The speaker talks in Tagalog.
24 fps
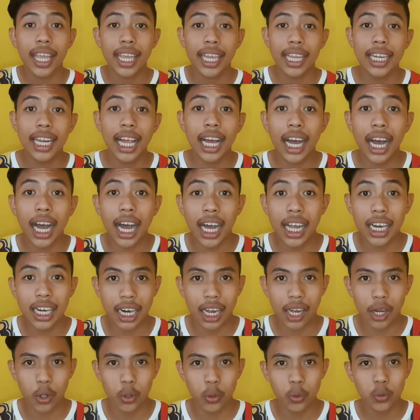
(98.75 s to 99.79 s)
ilang
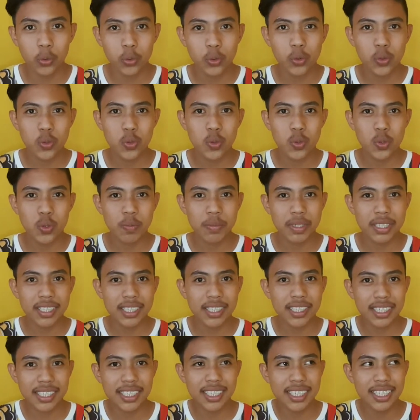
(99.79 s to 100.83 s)
araw, oh my
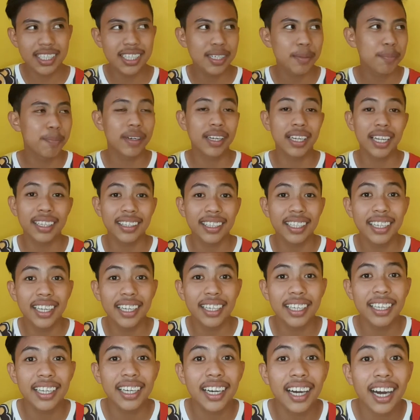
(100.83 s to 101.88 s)
God, pagkarating
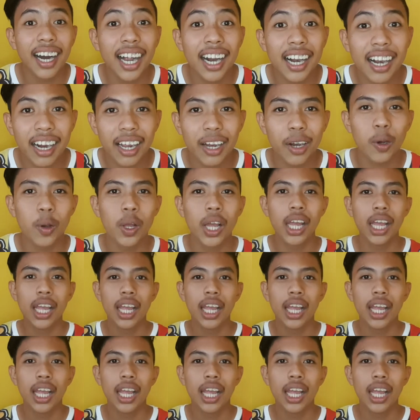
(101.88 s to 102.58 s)
ng ilang araw,